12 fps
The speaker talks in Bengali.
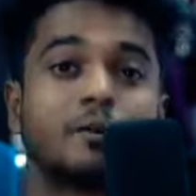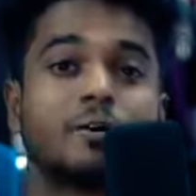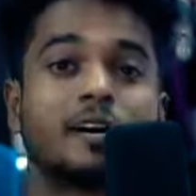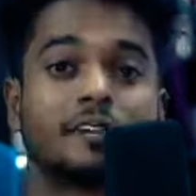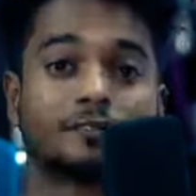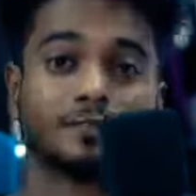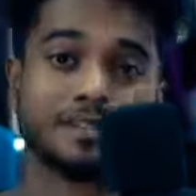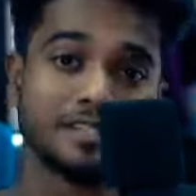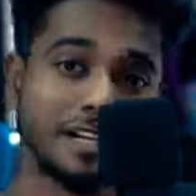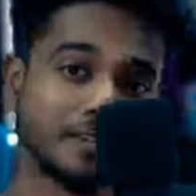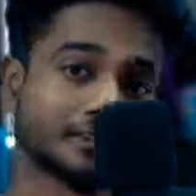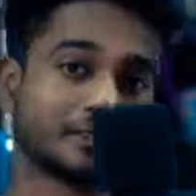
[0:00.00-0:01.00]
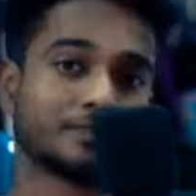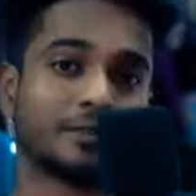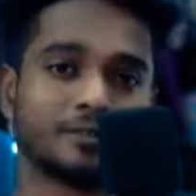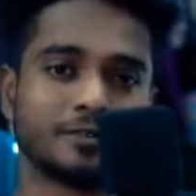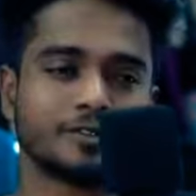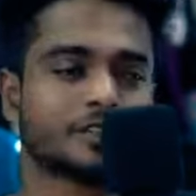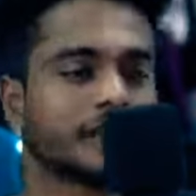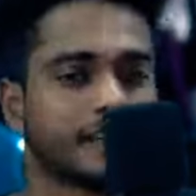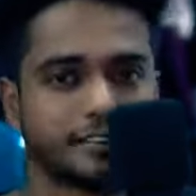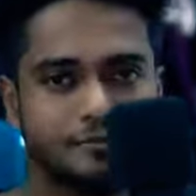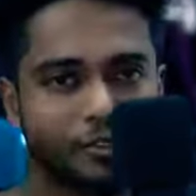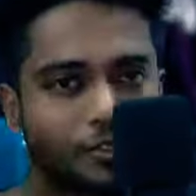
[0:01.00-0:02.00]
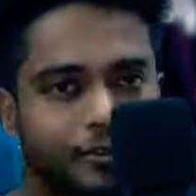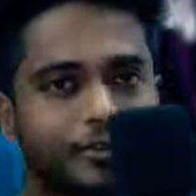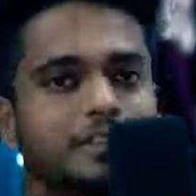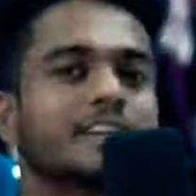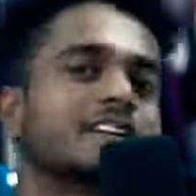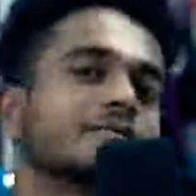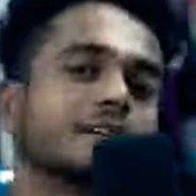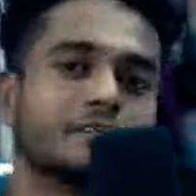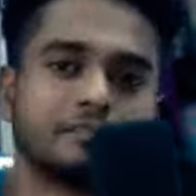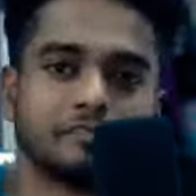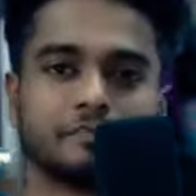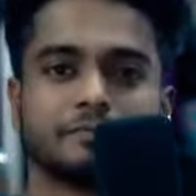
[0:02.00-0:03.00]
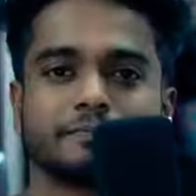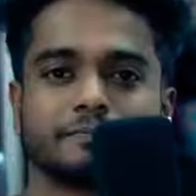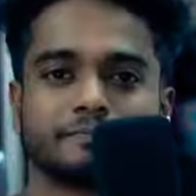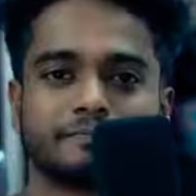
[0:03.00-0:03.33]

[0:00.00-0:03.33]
সময় তোমার যার কথা মনে পড়ছে তাকে তুমি সত্যিকারের ভালোবাসো